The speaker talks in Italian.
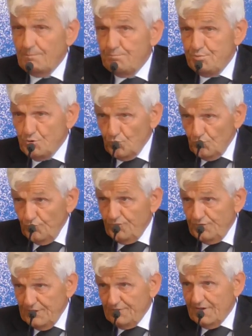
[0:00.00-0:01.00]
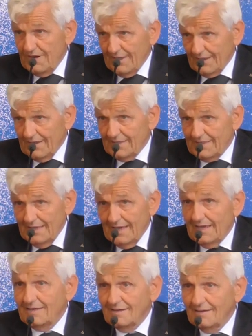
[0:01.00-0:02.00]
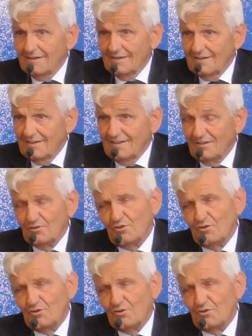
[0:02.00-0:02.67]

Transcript: più vive la realtà eh,